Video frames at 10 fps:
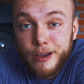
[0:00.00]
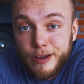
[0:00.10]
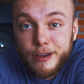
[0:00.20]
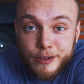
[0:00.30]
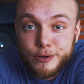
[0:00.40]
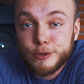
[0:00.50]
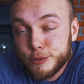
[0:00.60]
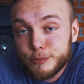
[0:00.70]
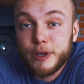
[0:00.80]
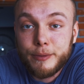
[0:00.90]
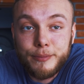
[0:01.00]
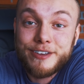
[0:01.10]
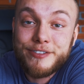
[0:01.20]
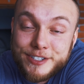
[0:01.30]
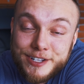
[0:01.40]
e, rozumiem.
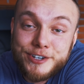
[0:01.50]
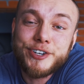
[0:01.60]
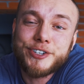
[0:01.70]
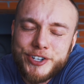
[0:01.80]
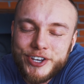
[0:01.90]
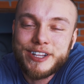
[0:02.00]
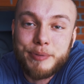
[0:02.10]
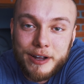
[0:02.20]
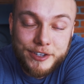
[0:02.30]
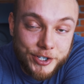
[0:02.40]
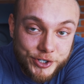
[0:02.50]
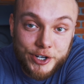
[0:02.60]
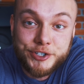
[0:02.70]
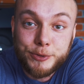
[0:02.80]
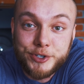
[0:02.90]
Więc liczę, że się naprawdę
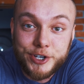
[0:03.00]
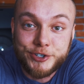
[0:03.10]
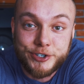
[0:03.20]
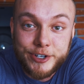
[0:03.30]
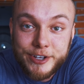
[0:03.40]
szczerze ucieszy.